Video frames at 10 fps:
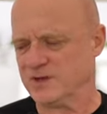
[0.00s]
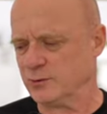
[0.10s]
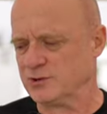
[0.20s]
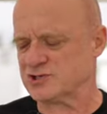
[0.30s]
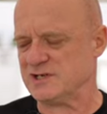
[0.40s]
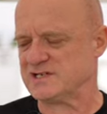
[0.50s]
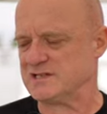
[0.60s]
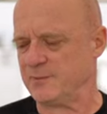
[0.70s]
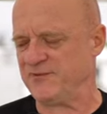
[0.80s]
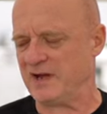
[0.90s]
Der Unterschied ist
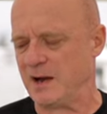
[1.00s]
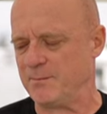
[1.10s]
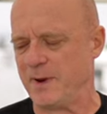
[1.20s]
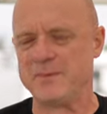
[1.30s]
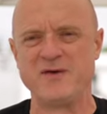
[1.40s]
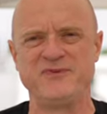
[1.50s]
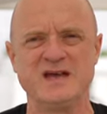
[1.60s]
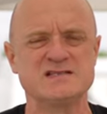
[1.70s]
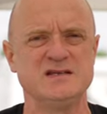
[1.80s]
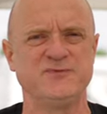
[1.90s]
eben, wir haben beim
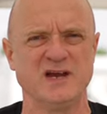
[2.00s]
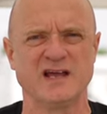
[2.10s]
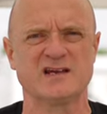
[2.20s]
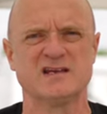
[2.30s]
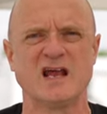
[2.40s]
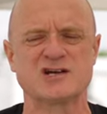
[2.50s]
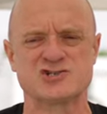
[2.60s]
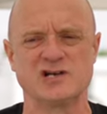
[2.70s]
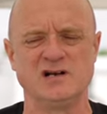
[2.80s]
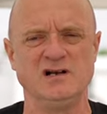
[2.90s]
FES die verlängerten
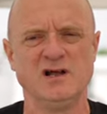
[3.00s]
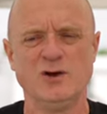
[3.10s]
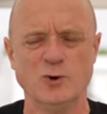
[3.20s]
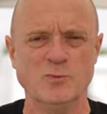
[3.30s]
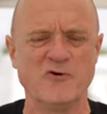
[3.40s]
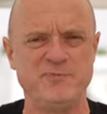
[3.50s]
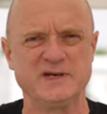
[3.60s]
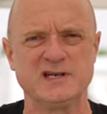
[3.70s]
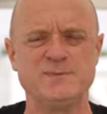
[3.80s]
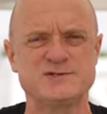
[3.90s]
Achsschenkel, um auf
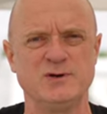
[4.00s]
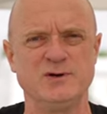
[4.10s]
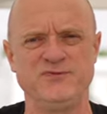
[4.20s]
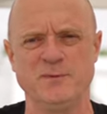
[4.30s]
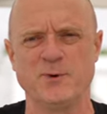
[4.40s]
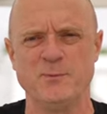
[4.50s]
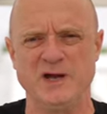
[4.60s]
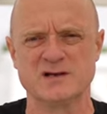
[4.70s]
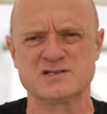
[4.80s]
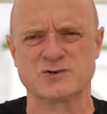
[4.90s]
Betriebshöhe für
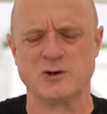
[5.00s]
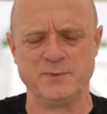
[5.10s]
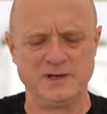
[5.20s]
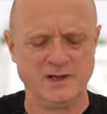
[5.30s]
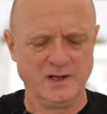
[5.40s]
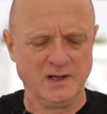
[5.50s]
Propeller zu kommen.